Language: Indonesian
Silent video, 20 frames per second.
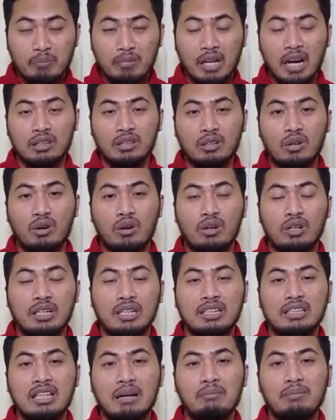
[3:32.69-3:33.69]
atau
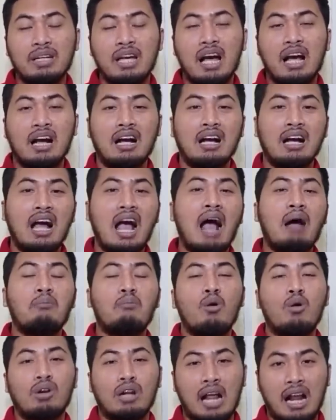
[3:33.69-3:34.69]
kitab yang
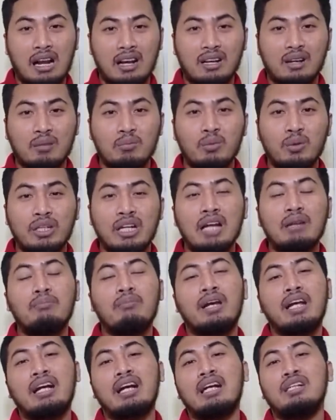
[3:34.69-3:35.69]
amoral, kemudian
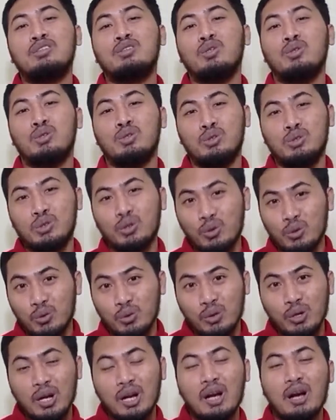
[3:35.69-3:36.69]
mereka justru